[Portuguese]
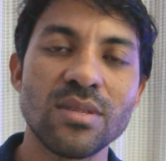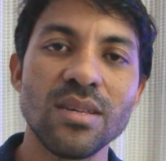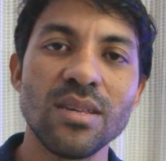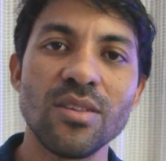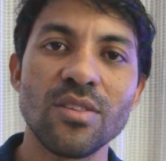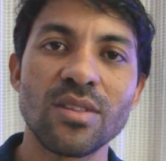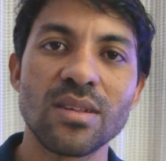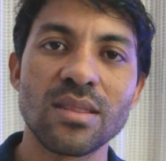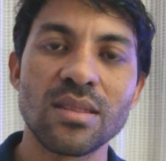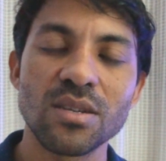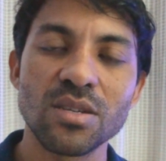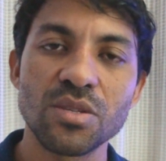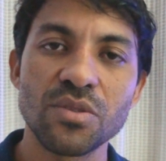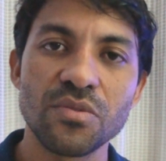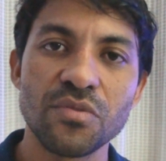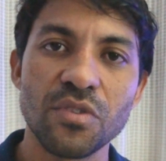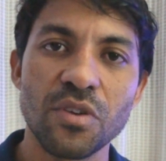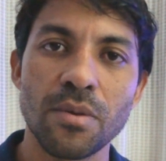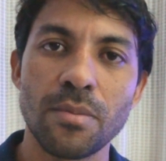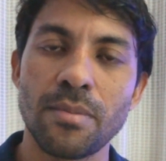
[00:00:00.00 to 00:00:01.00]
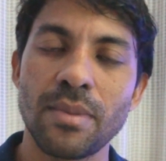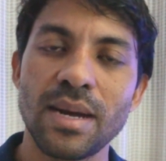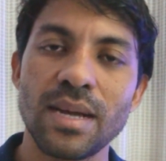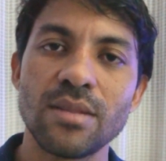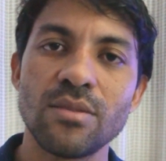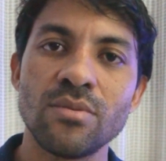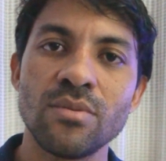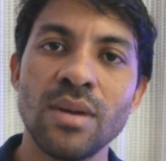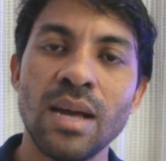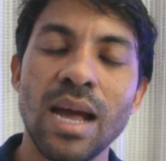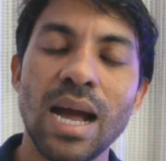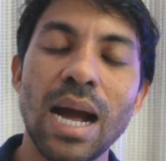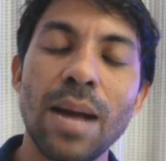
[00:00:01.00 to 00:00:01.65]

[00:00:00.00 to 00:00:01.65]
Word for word: seja transformado,